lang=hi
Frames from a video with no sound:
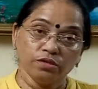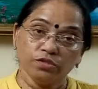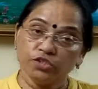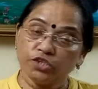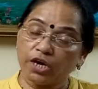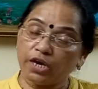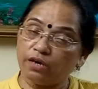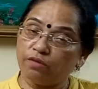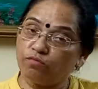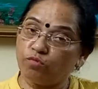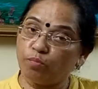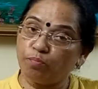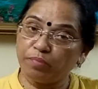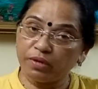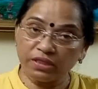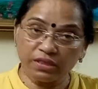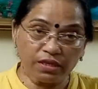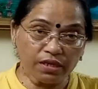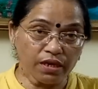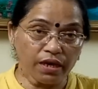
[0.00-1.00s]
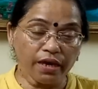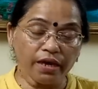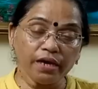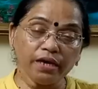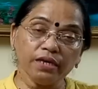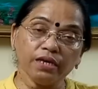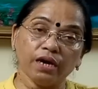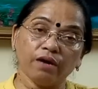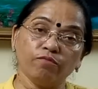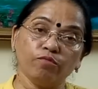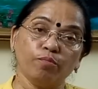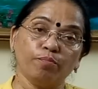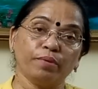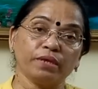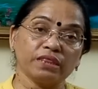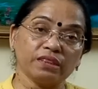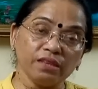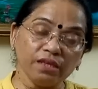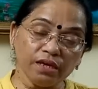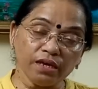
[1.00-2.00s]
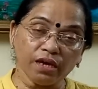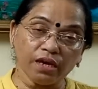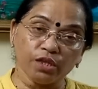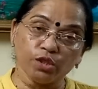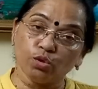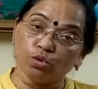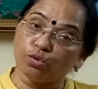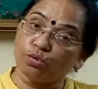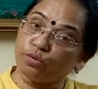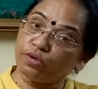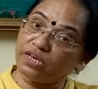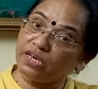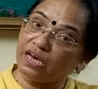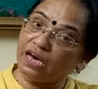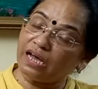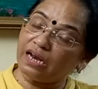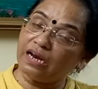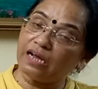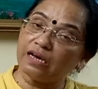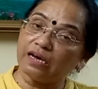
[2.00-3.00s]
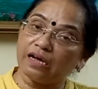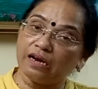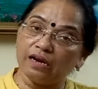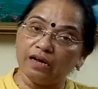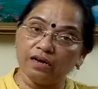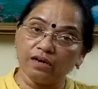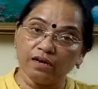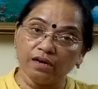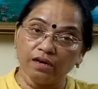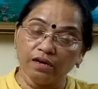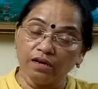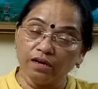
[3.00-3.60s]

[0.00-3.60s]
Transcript: चाहे वो पति है या वो पत्नी है दोनों ही अलग अलग